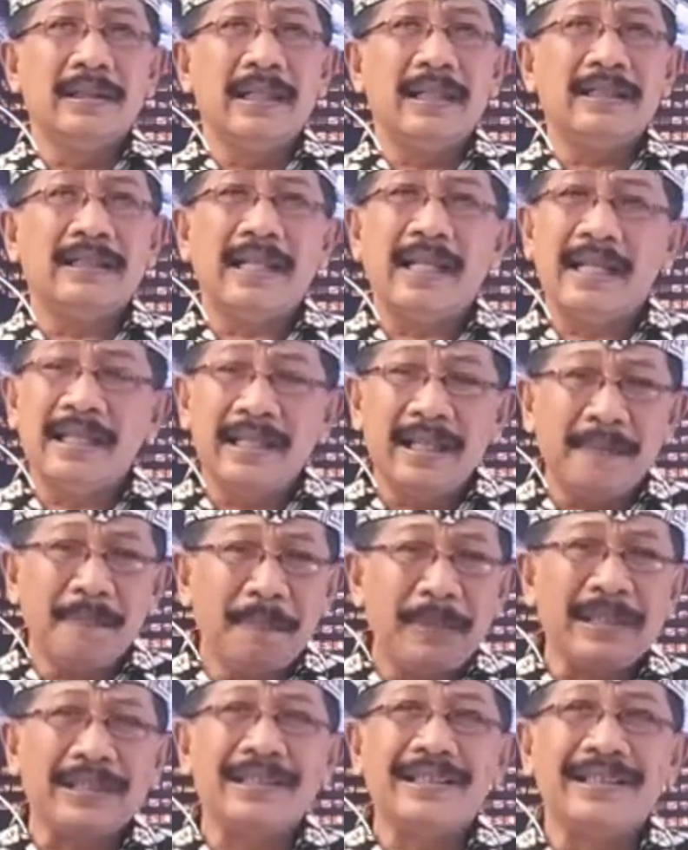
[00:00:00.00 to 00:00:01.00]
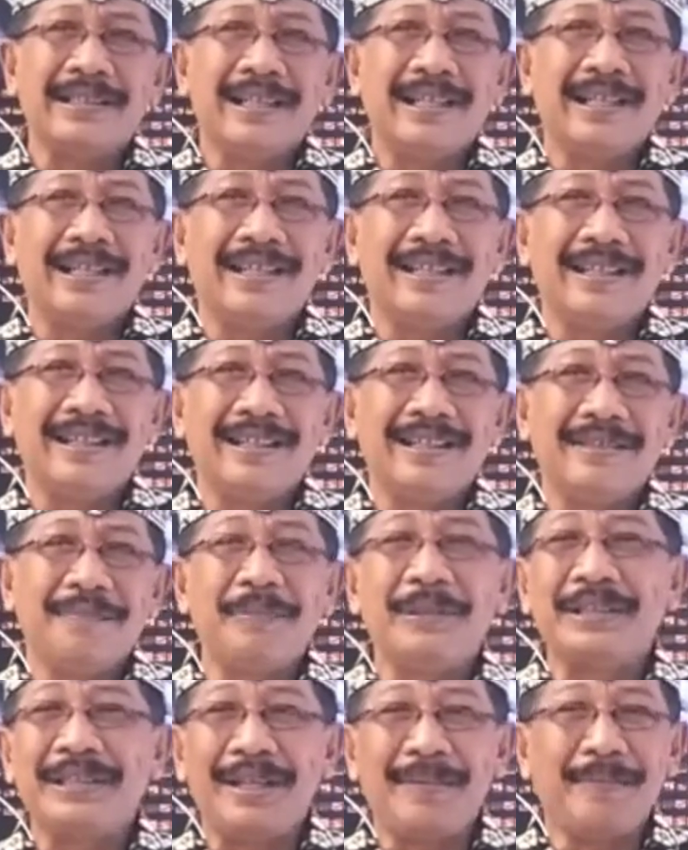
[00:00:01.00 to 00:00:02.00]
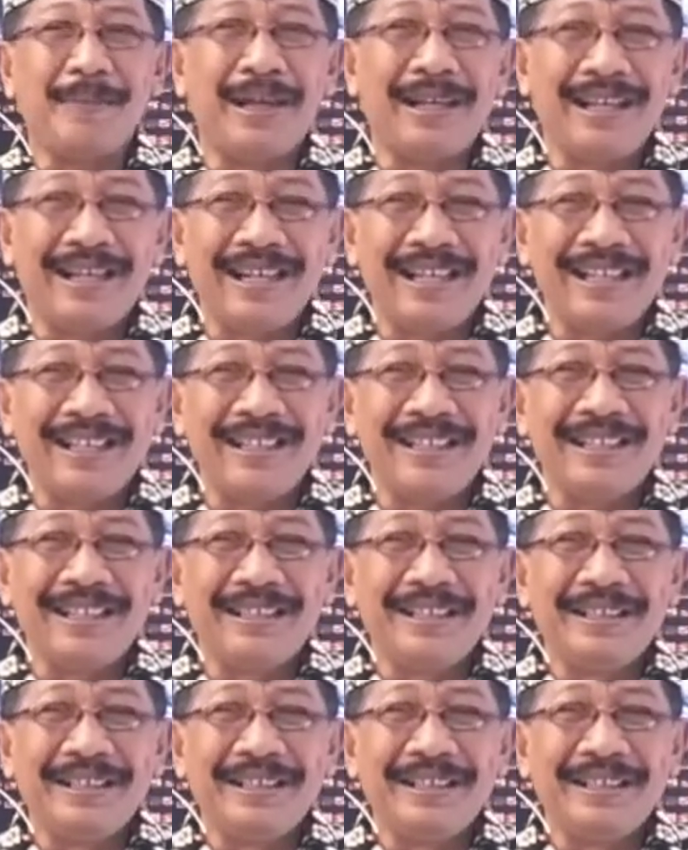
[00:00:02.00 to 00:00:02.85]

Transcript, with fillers: acaranya pesta pesta makan